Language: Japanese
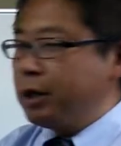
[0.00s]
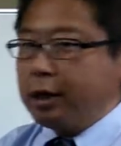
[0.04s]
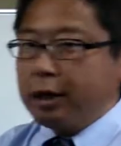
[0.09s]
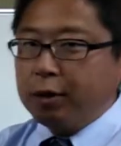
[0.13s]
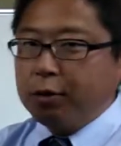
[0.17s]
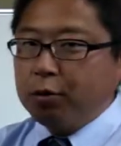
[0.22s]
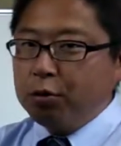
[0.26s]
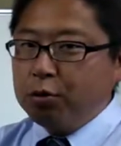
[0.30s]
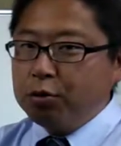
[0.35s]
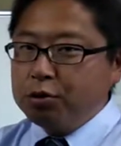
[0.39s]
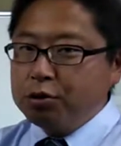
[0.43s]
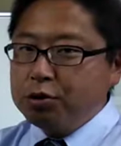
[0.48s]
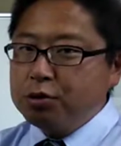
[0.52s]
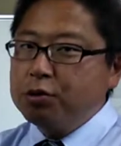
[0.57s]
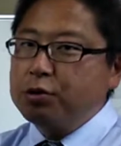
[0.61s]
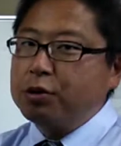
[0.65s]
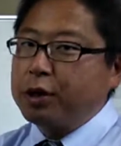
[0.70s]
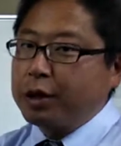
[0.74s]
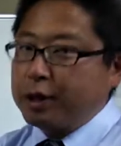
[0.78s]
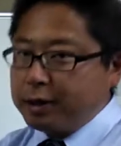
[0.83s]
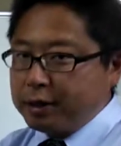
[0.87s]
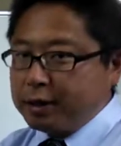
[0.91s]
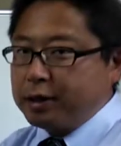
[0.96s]
えー、工場
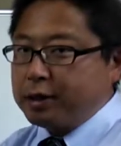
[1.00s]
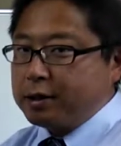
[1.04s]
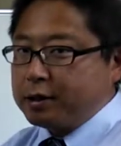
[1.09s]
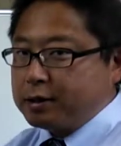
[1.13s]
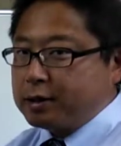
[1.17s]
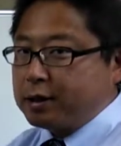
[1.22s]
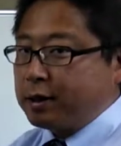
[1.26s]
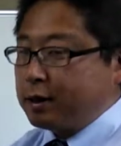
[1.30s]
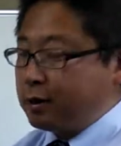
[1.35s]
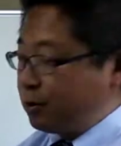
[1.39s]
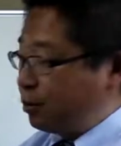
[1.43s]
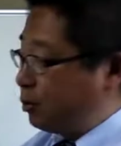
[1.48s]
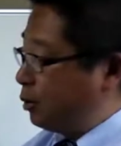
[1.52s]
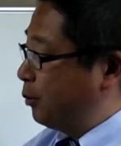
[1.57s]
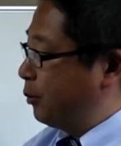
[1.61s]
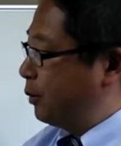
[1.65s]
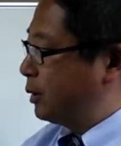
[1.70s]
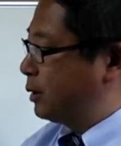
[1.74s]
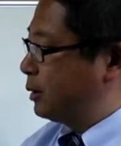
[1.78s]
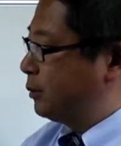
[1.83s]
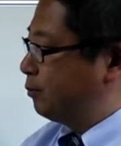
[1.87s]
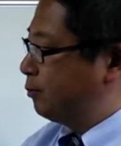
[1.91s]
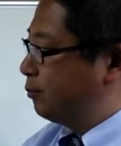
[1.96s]
のラインで使われており
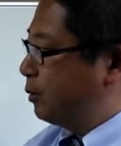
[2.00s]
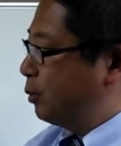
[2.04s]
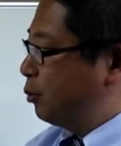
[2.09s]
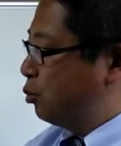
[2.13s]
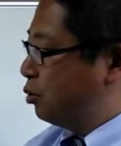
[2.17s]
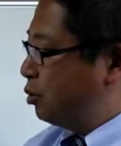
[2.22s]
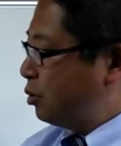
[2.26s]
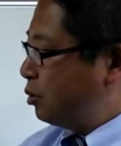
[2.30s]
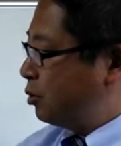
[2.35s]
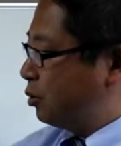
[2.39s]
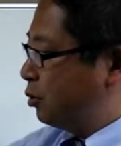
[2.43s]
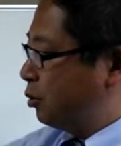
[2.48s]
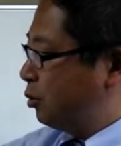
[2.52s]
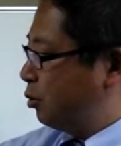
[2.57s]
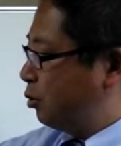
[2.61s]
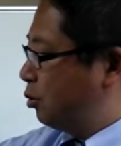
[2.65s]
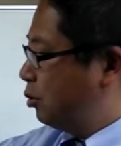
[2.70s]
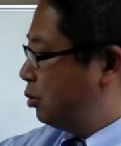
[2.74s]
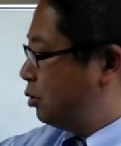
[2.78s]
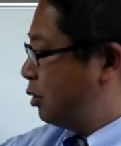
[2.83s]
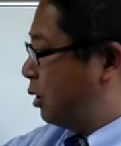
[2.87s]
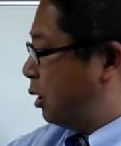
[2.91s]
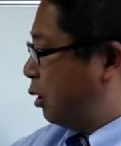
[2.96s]
ます。まあもちろんその
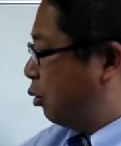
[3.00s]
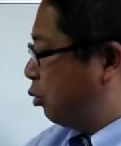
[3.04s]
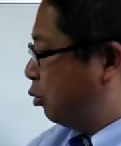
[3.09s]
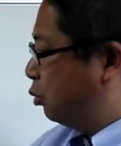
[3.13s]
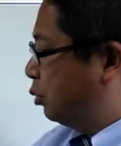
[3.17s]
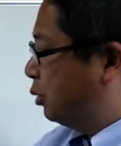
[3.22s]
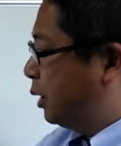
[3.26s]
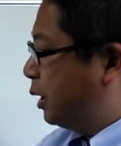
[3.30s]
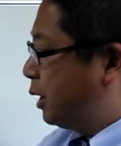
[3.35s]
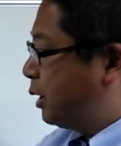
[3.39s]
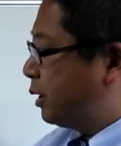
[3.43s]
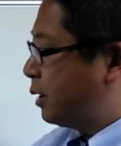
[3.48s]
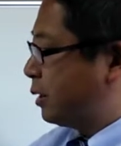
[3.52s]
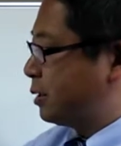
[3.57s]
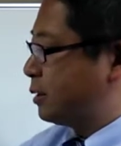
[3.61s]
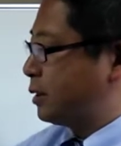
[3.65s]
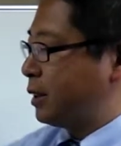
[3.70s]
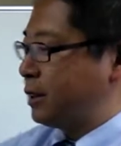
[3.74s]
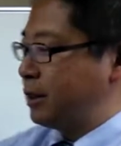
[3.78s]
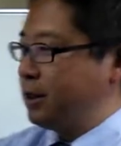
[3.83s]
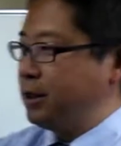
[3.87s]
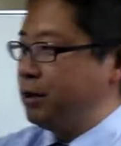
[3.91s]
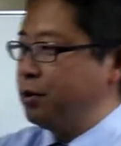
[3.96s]
工場はオフラインで
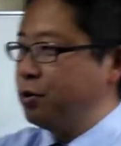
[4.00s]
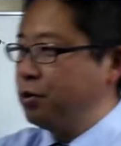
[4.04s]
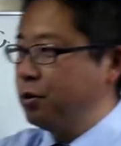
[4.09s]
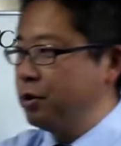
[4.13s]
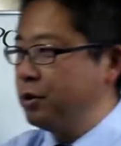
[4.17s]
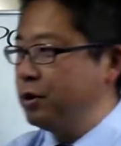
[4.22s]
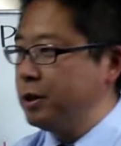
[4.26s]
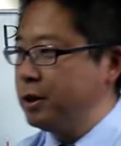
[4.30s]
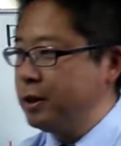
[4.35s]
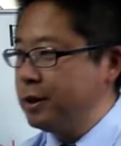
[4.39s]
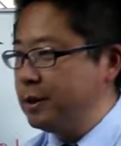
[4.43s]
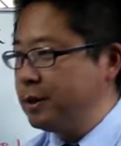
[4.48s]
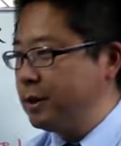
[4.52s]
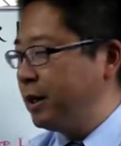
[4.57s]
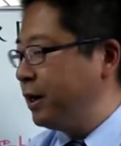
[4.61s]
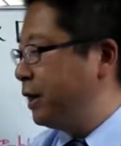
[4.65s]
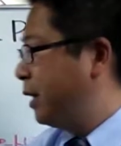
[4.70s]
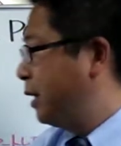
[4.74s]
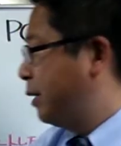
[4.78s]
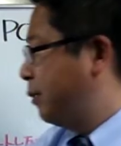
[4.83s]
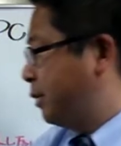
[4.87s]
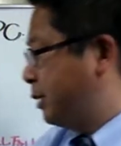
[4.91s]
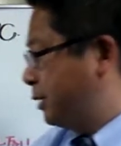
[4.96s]
使っているという前提
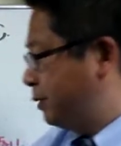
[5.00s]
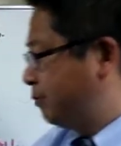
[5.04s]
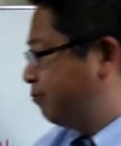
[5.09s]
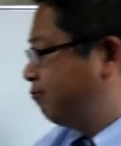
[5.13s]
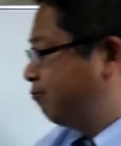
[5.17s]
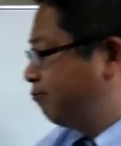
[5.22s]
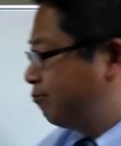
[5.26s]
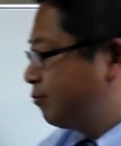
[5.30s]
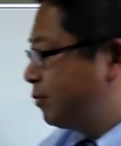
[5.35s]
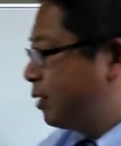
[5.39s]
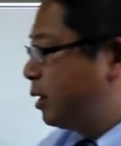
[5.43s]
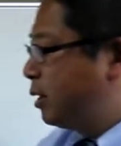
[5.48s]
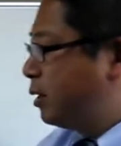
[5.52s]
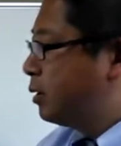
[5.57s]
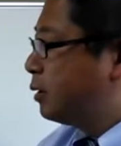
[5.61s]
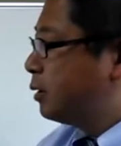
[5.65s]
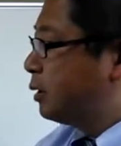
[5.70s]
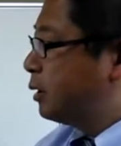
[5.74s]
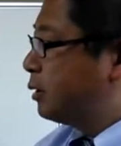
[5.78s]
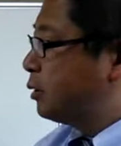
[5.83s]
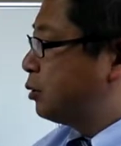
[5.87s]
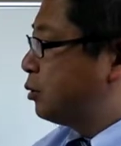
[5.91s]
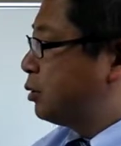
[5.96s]
になります。
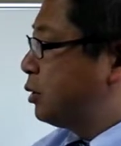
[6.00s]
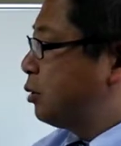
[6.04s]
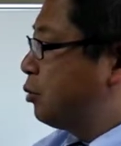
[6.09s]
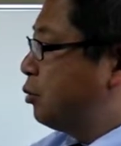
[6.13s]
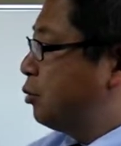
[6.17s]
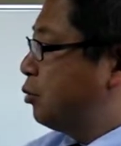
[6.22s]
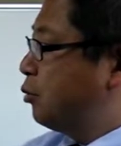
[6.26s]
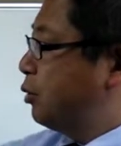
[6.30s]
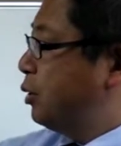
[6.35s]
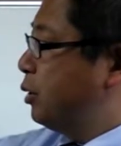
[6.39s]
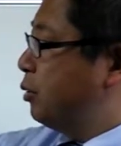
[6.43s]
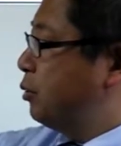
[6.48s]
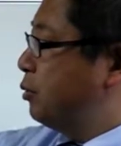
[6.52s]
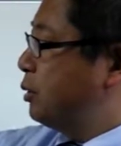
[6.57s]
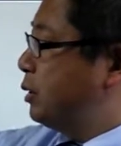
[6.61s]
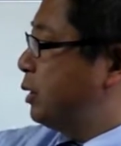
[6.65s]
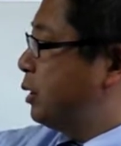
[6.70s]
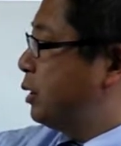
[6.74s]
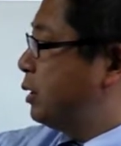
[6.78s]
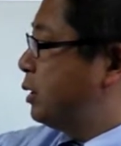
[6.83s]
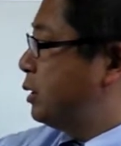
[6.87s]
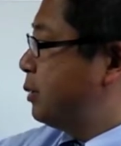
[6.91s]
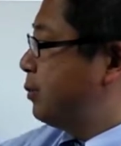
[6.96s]
で、そしてこの
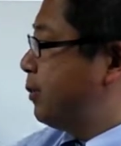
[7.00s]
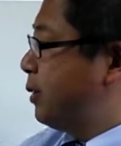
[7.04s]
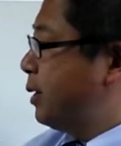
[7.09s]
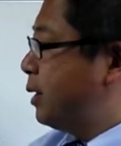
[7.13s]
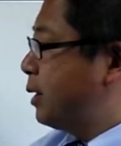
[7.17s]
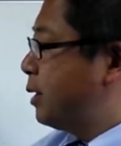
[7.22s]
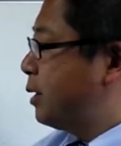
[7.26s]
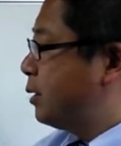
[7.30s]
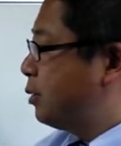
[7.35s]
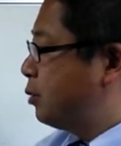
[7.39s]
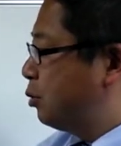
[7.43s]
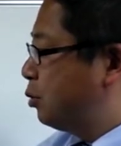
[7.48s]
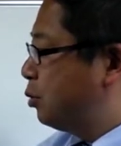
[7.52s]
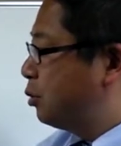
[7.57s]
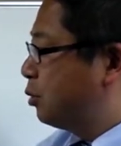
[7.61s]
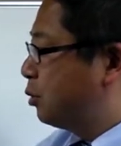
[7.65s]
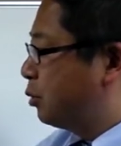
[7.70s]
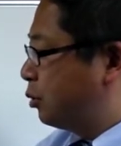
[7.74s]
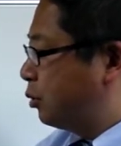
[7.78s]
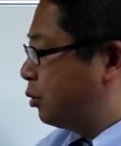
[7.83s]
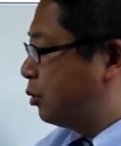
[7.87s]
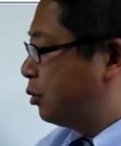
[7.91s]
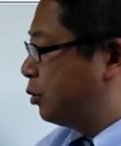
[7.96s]
Windows XP が動
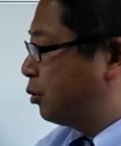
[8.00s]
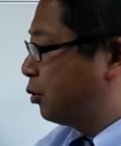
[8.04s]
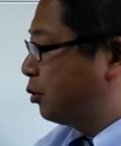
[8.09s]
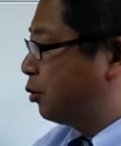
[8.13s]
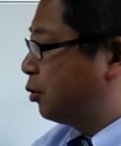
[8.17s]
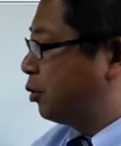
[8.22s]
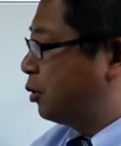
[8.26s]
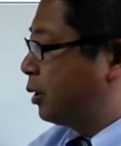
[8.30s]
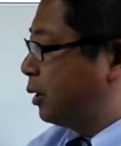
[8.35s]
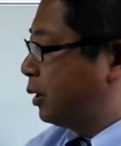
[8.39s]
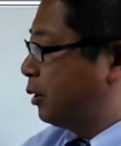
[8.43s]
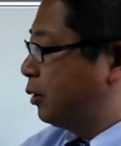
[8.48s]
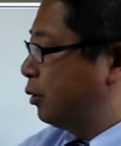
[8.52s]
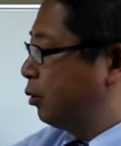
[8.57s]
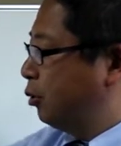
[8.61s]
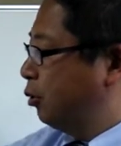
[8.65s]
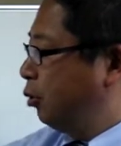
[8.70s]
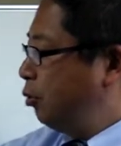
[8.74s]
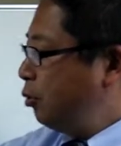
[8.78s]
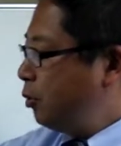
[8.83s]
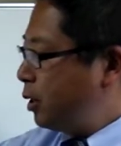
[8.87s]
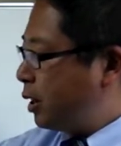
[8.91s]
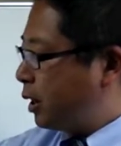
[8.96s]
くというところで、
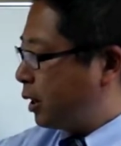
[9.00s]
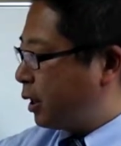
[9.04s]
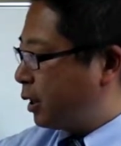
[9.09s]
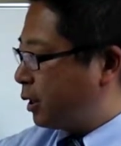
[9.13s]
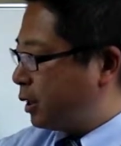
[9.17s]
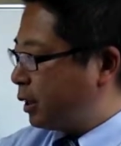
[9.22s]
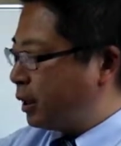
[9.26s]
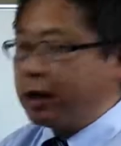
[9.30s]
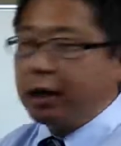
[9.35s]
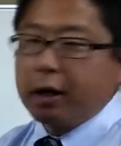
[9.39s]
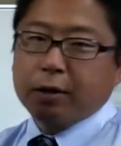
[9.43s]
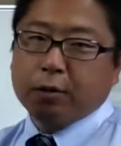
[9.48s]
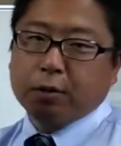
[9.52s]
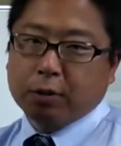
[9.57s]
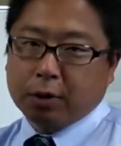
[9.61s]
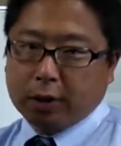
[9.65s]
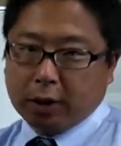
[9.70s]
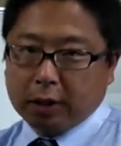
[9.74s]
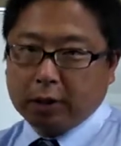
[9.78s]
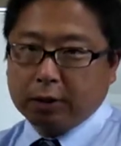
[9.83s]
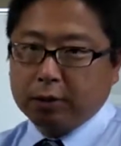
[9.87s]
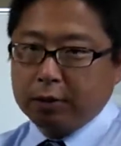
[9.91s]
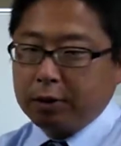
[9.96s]
どんな課題がある
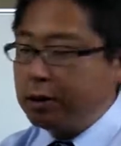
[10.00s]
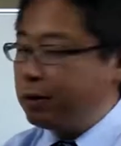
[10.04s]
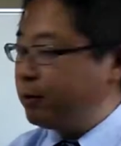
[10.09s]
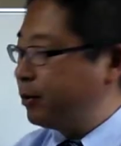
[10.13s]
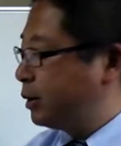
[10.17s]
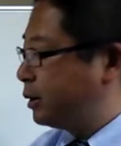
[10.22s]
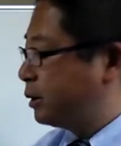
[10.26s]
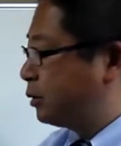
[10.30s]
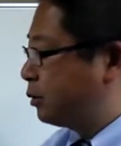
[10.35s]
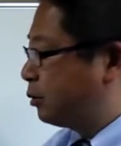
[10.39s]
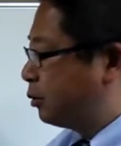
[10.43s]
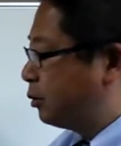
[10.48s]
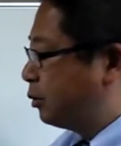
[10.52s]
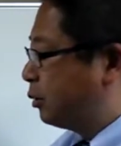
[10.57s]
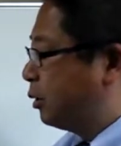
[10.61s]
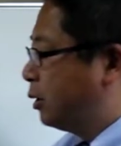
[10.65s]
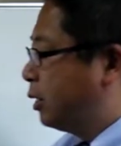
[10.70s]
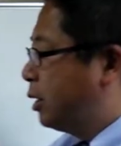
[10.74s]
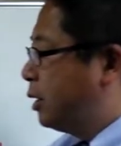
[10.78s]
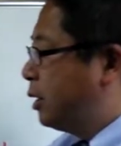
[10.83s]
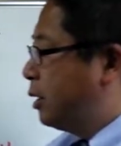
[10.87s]
のかと言いますと、